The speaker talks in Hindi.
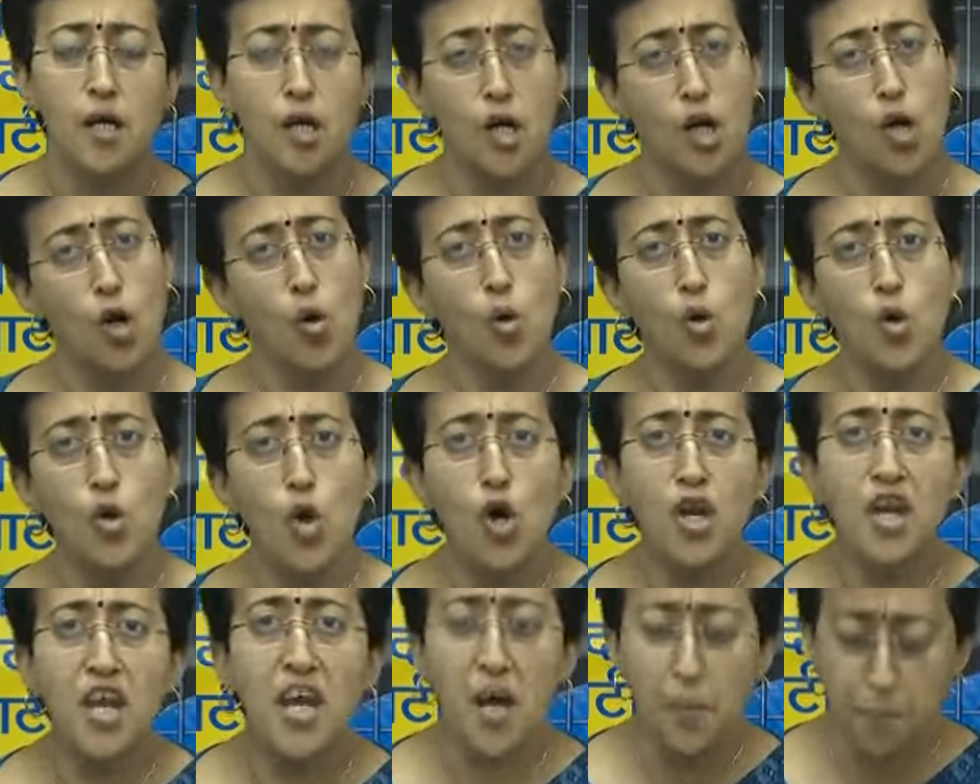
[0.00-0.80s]

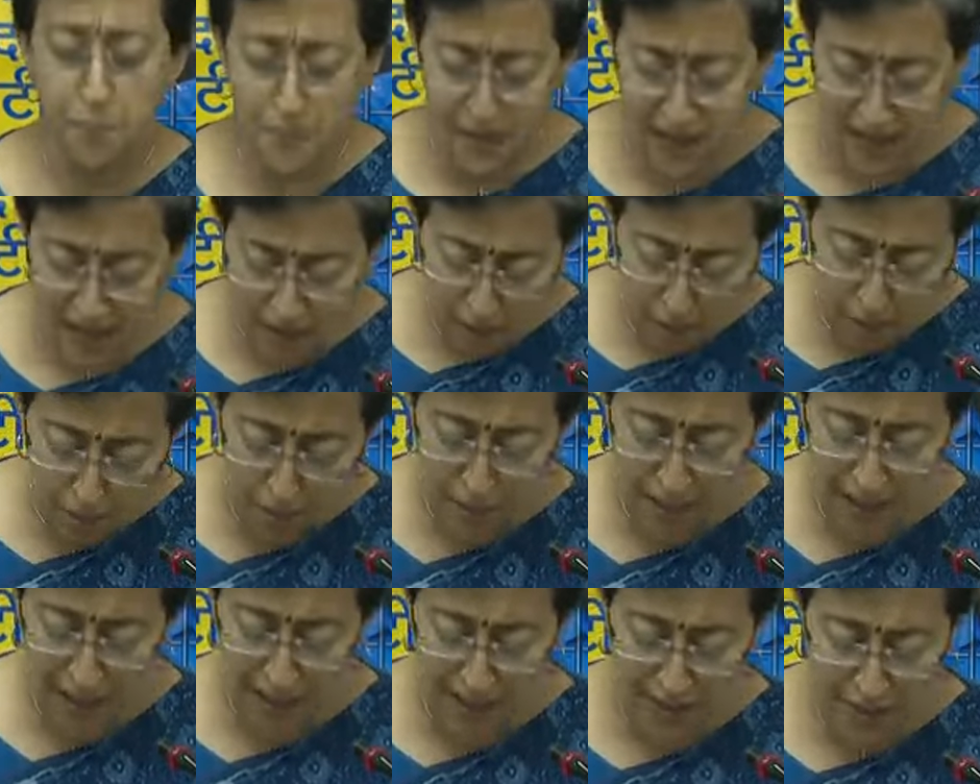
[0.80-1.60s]
उन्होंने अपनी
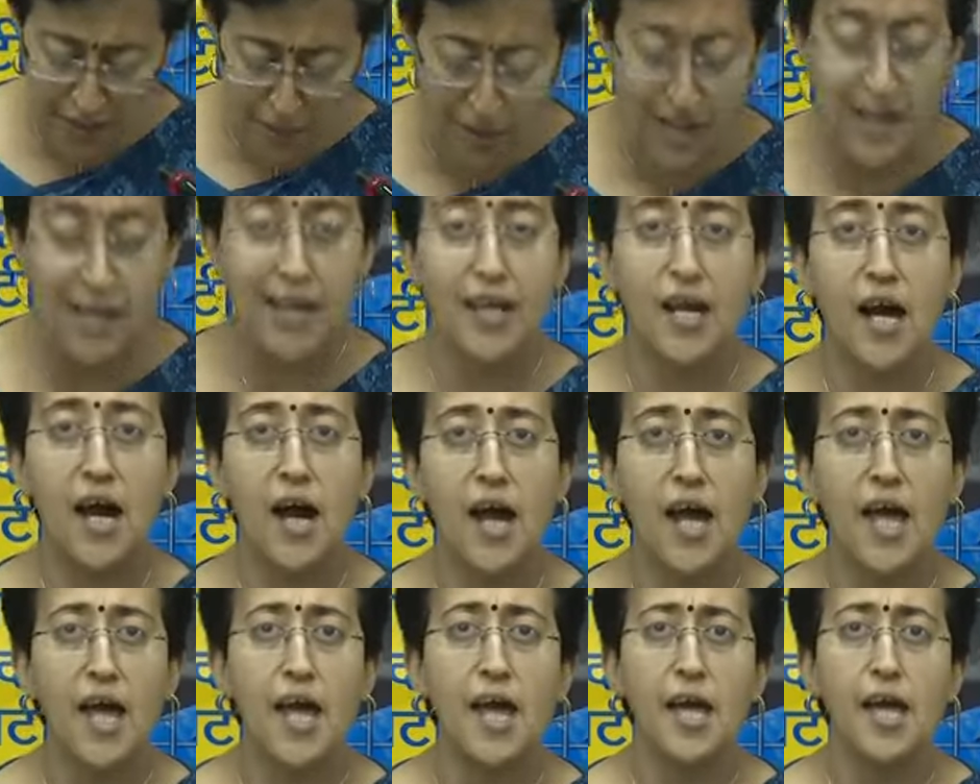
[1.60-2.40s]
कंप्लेंट में लिखा
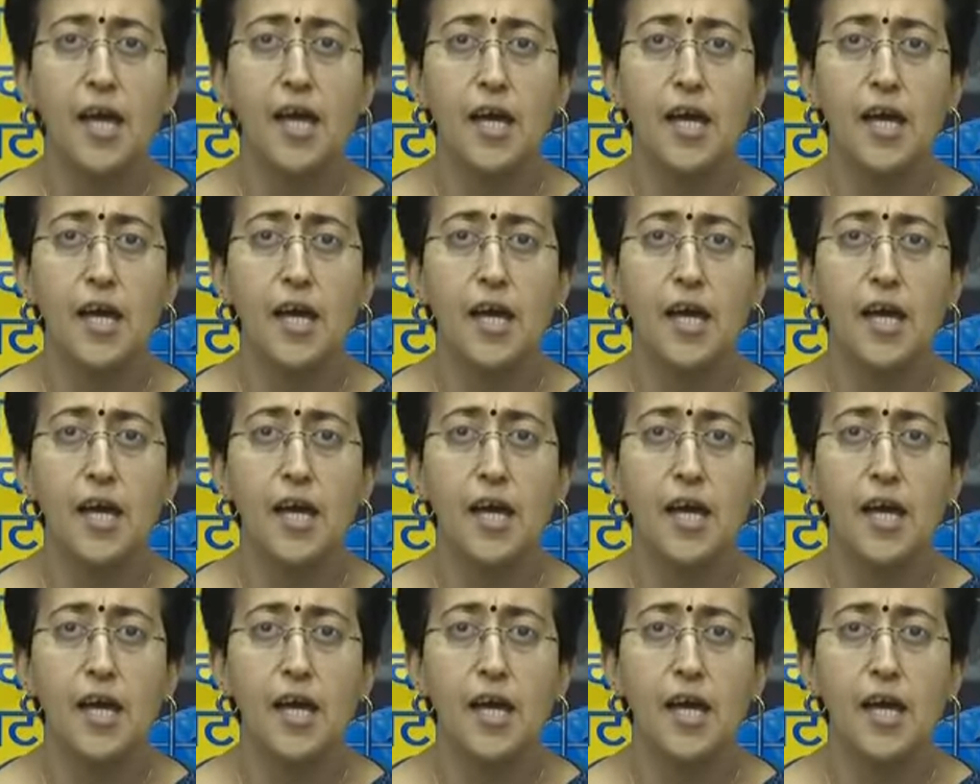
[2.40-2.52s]
है